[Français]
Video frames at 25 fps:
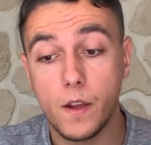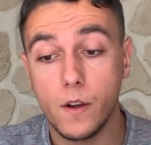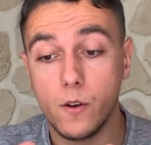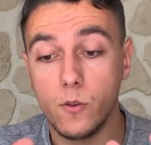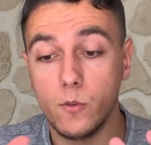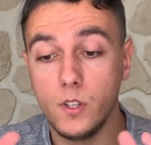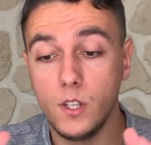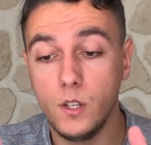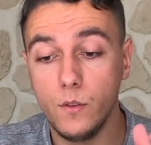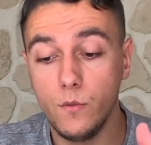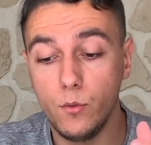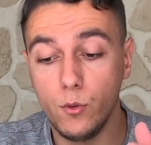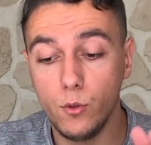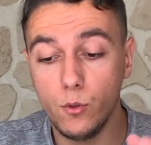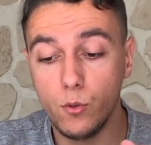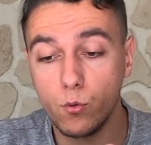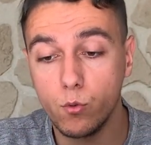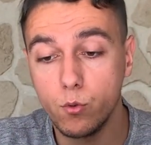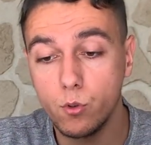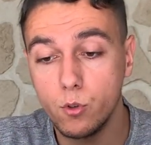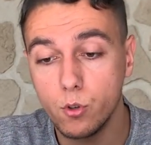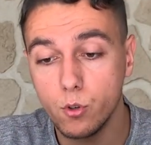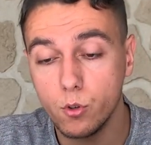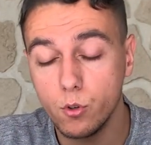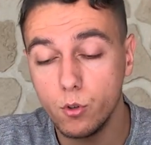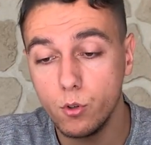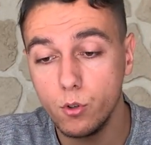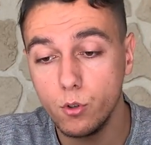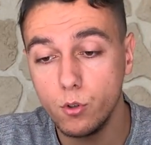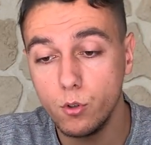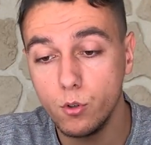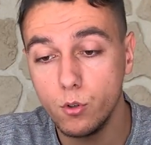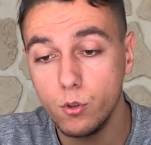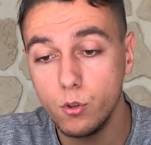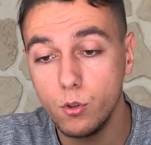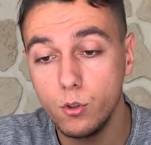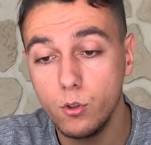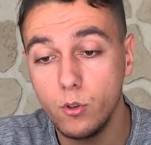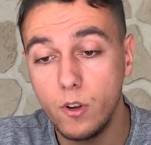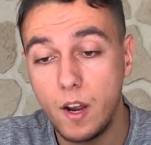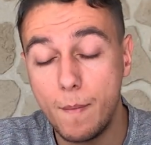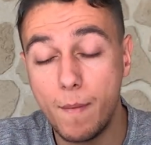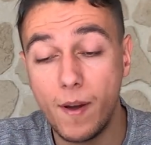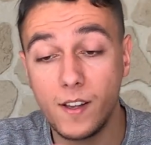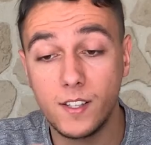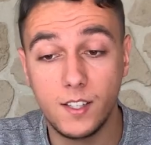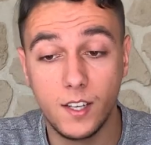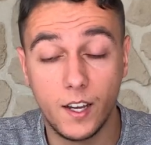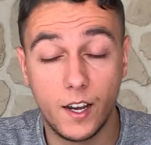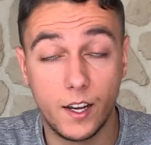au niveau donc euh, de, la
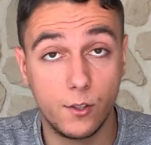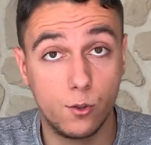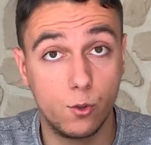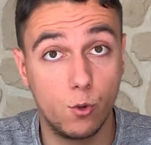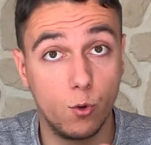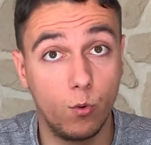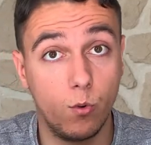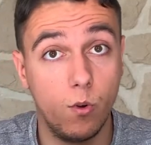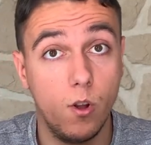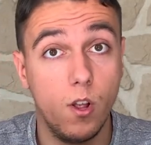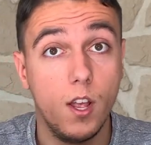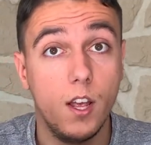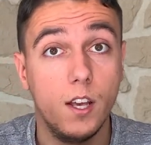macération,